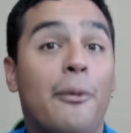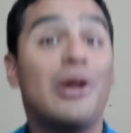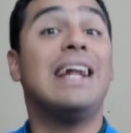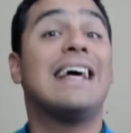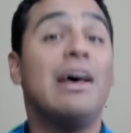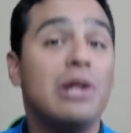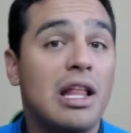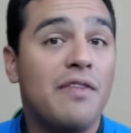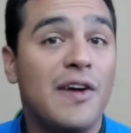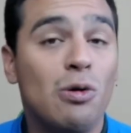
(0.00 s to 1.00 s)
por el grado
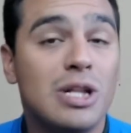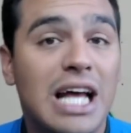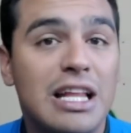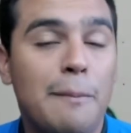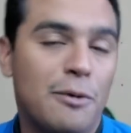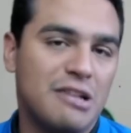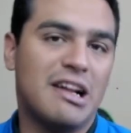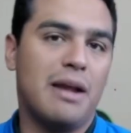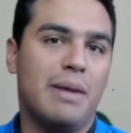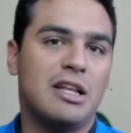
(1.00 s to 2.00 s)
de dificultad y por
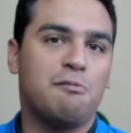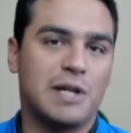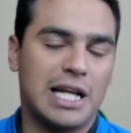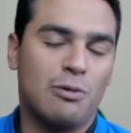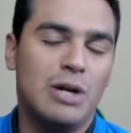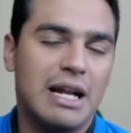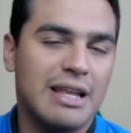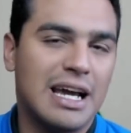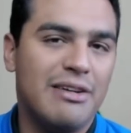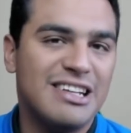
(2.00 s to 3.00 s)
ese remate espectacular
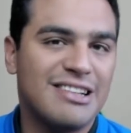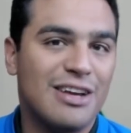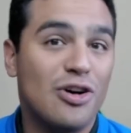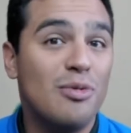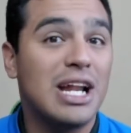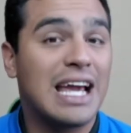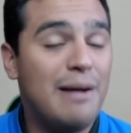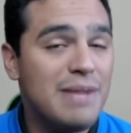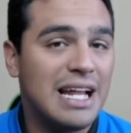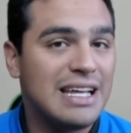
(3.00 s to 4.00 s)
de cabeza y cómo le
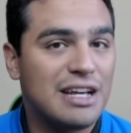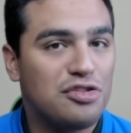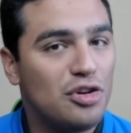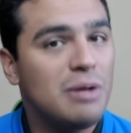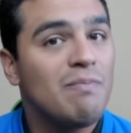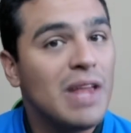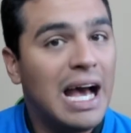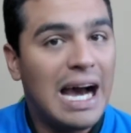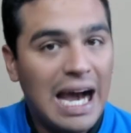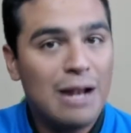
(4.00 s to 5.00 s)
cambia la dirección
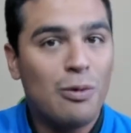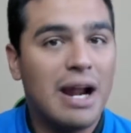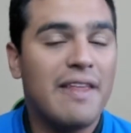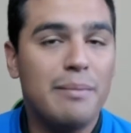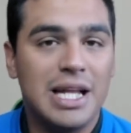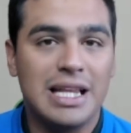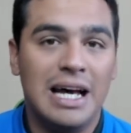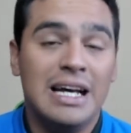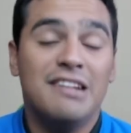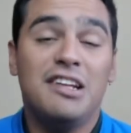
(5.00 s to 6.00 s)
al guardameta.